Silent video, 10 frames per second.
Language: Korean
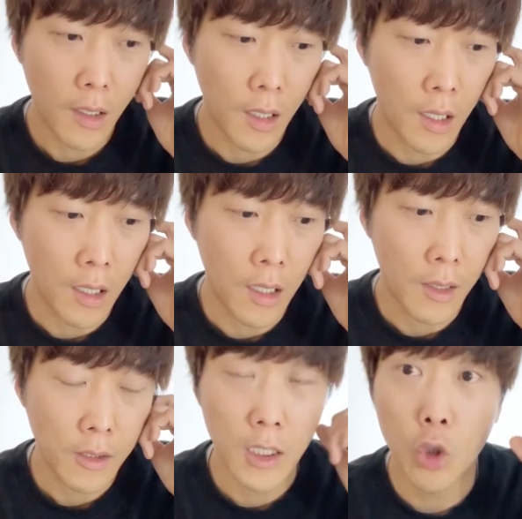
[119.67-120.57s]

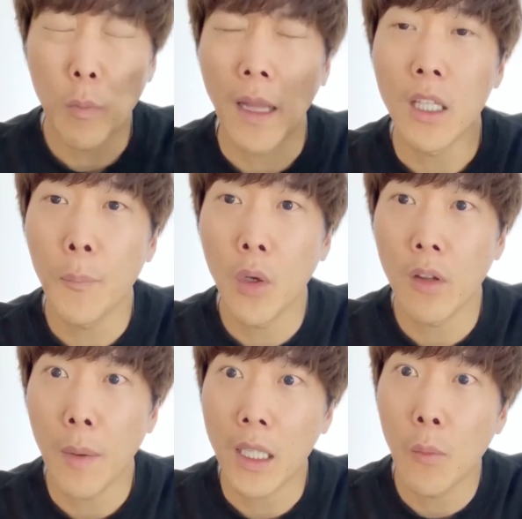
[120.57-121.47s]
아, 지구
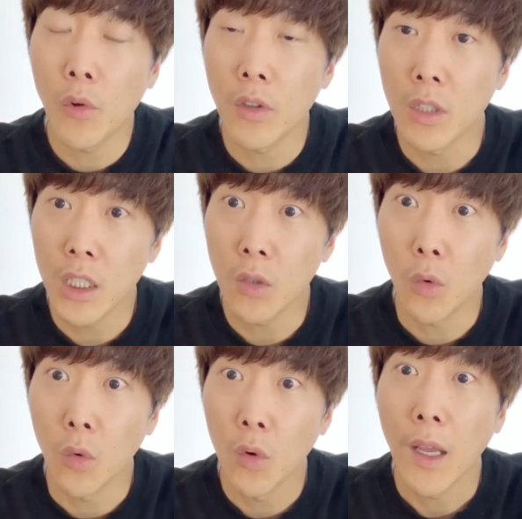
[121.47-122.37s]
반대편에서 받아볼 수 있는 신호